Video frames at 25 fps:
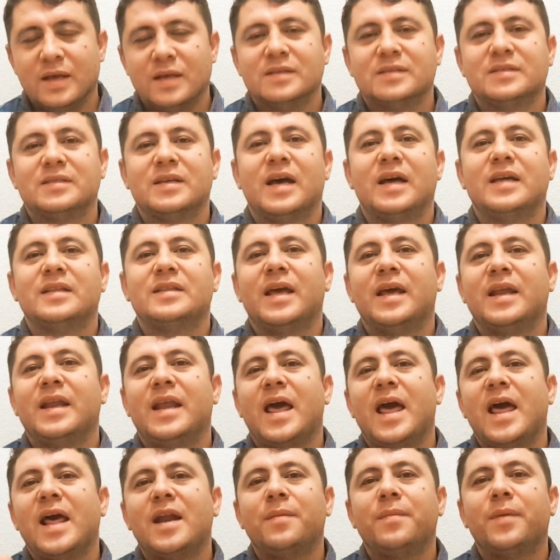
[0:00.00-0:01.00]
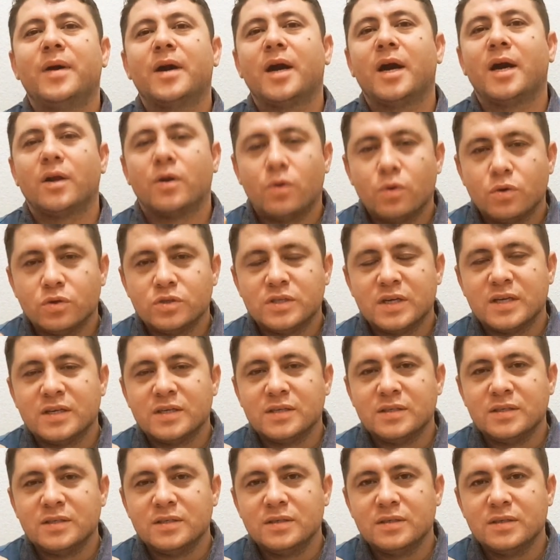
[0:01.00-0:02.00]
Zaten Erbakan
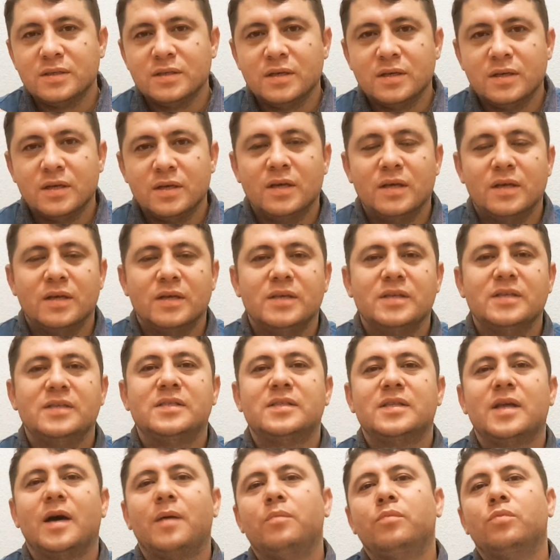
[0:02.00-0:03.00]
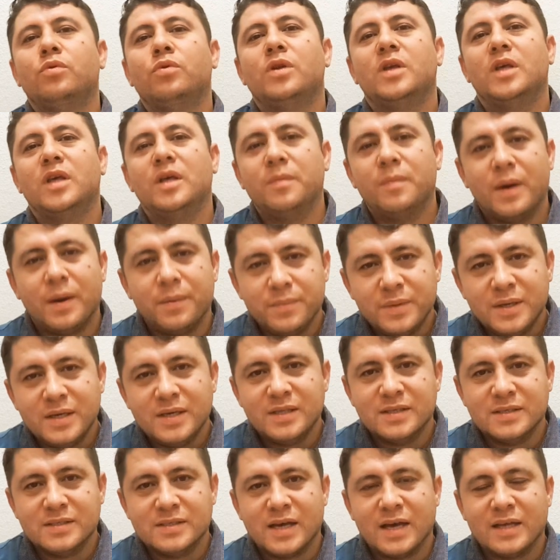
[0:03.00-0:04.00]
hocanın İstanbul
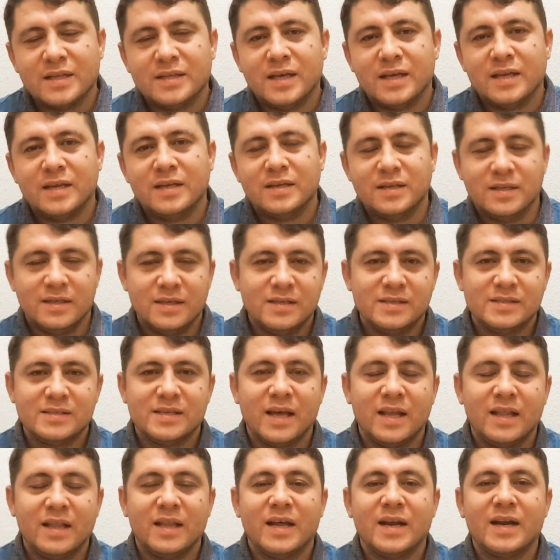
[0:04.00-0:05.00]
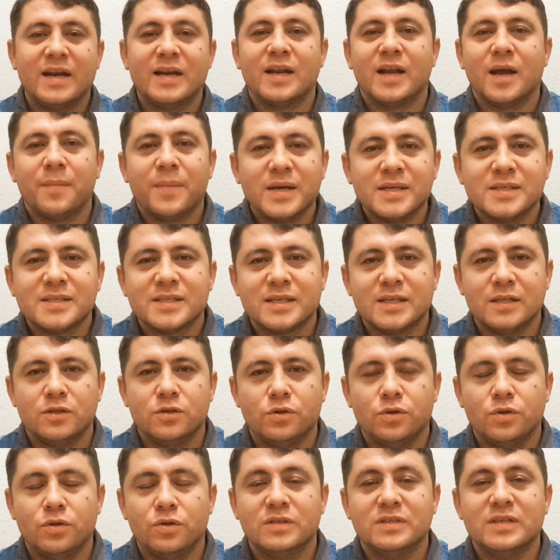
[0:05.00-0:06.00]
imamiydi zaten. İnsanlara namaz
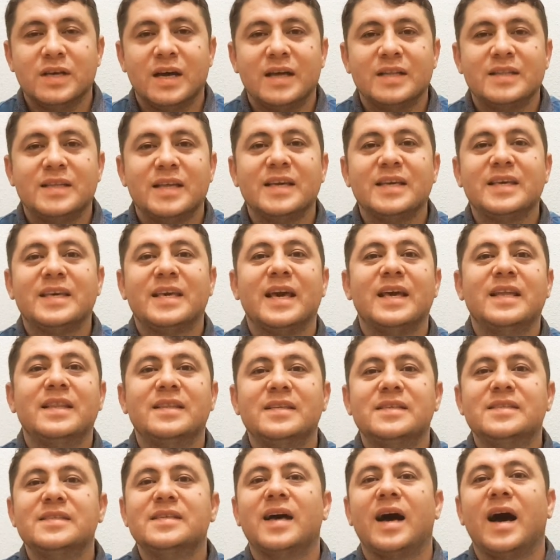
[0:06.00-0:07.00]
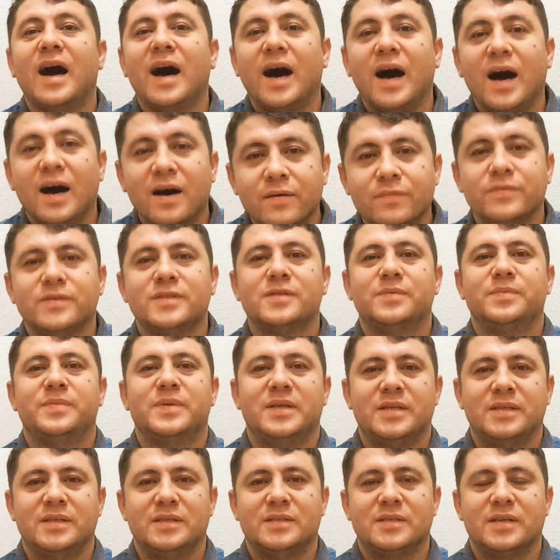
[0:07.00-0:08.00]
kıldırıyordu. Zaten kendisi hafız
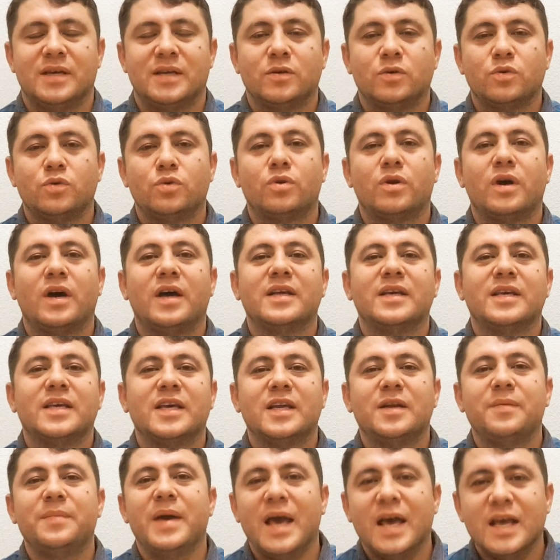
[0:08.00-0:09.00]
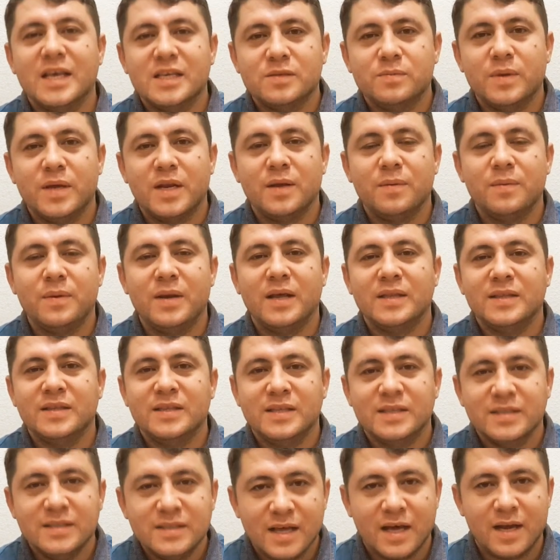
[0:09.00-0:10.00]
bir insan. Kur'an-ı Kerim ezbere bilen
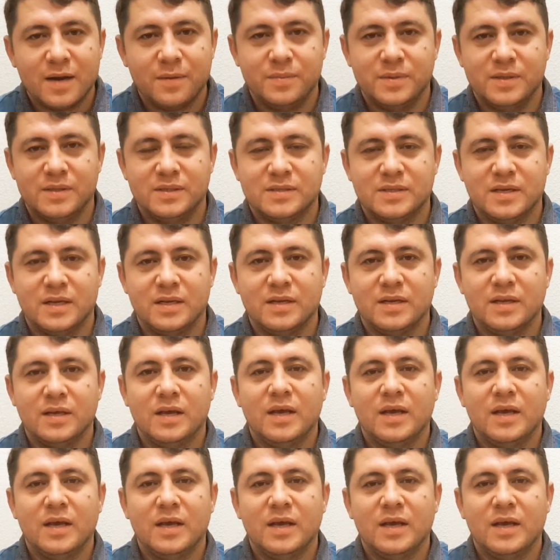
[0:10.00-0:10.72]
dinler bir insan.